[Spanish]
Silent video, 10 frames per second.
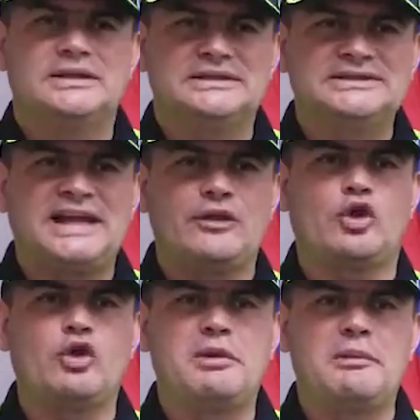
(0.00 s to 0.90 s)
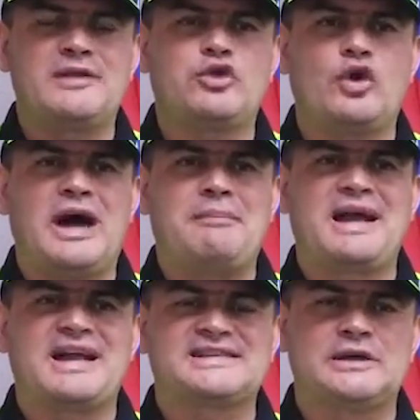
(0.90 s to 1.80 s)
Dando cumplimiento al
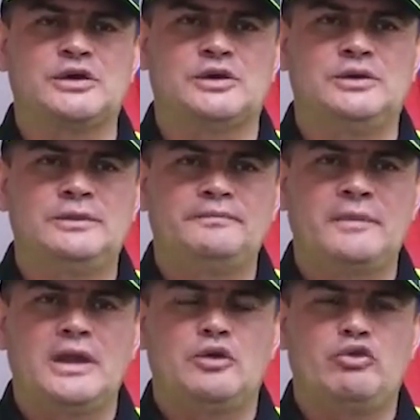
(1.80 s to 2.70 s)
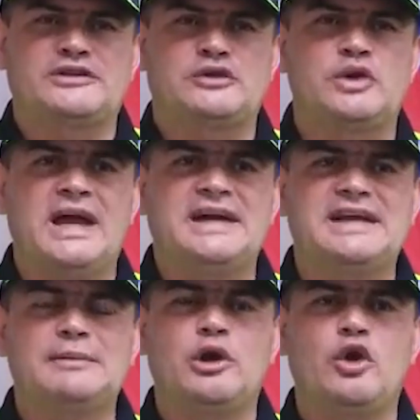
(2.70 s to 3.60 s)
plan cazador, nuestras unidades
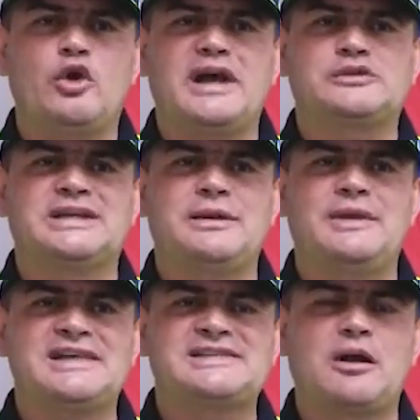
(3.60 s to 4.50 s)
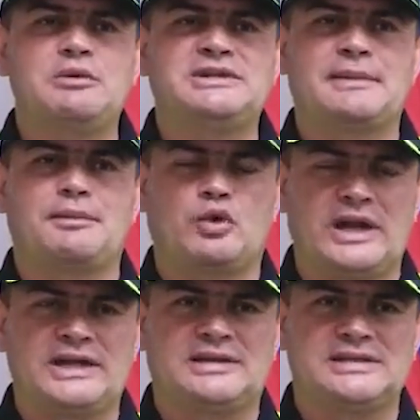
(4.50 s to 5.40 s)
del Modelo Nacional de violencia Comunitaria por
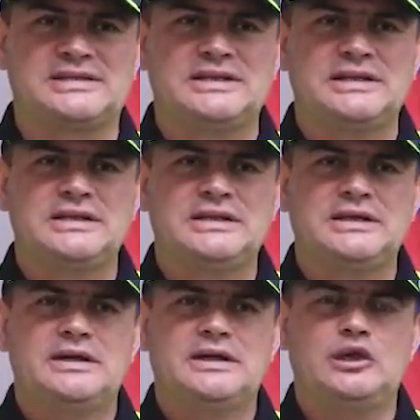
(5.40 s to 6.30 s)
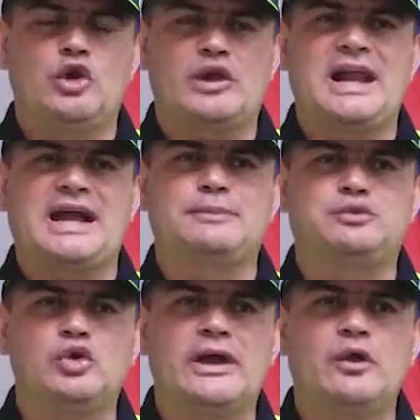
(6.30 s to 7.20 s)
Cuarantes logran la
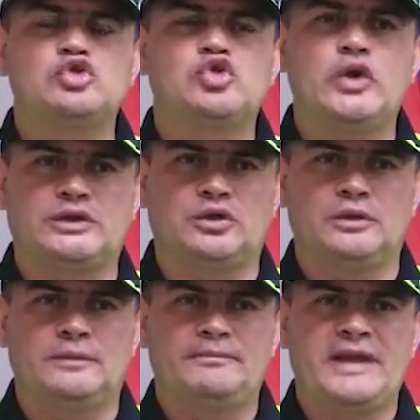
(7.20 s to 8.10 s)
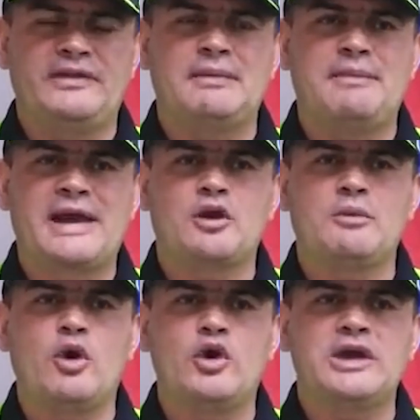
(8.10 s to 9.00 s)
captura de un sujeto en el barrio
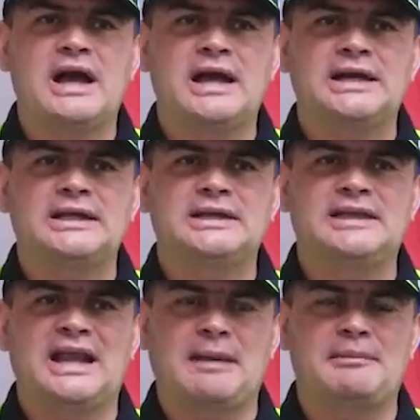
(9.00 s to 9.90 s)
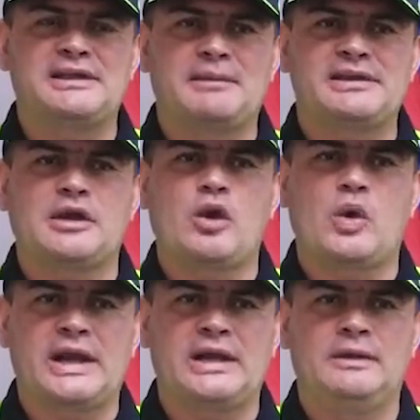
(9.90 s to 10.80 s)
Mojica de la capital
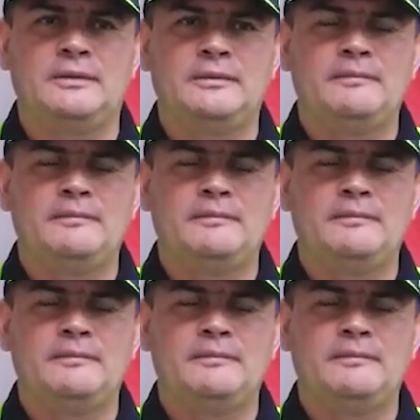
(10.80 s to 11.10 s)
vallecaucana,